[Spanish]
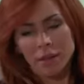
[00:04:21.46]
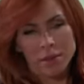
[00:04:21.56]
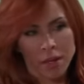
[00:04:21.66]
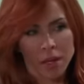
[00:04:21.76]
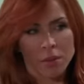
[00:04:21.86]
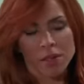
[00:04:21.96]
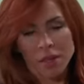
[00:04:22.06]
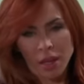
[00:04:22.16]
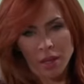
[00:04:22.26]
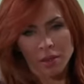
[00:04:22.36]
Sí,
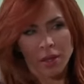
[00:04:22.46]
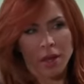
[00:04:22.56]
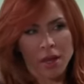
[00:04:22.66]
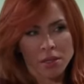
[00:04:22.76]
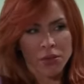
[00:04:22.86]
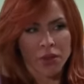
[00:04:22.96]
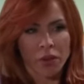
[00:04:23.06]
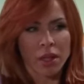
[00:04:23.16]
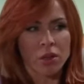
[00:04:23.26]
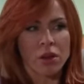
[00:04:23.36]
Vicente, eso fue
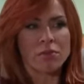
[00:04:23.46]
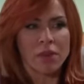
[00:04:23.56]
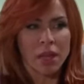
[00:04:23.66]
lo que dijo el